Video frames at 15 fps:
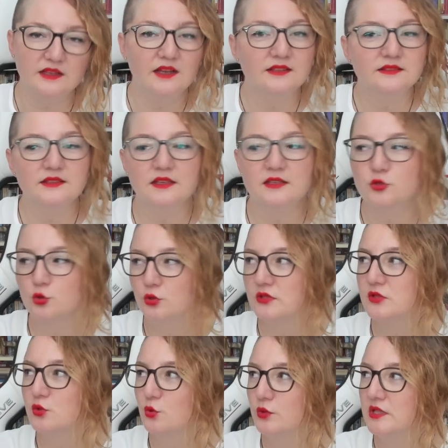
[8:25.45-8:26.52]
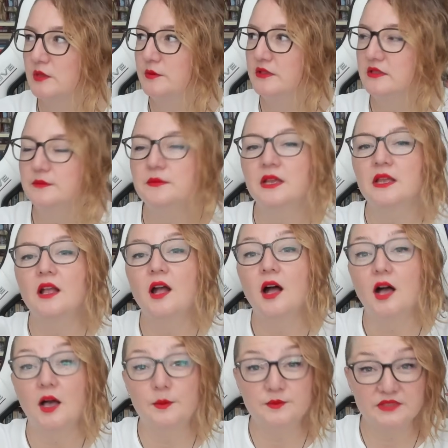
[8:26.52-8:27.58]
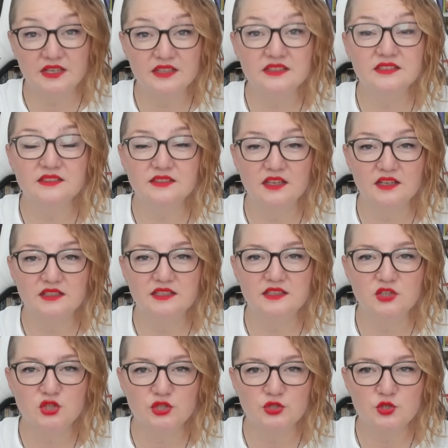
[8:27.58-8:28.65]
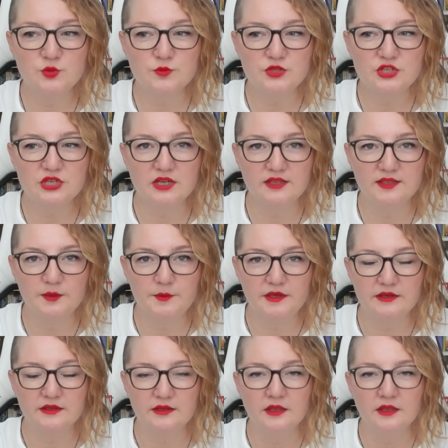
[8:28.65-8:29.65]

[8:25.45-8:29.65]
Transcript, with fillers: Hatta şöyle söyleyebilirim aptallığın tarihini çalışmış ya Keberih.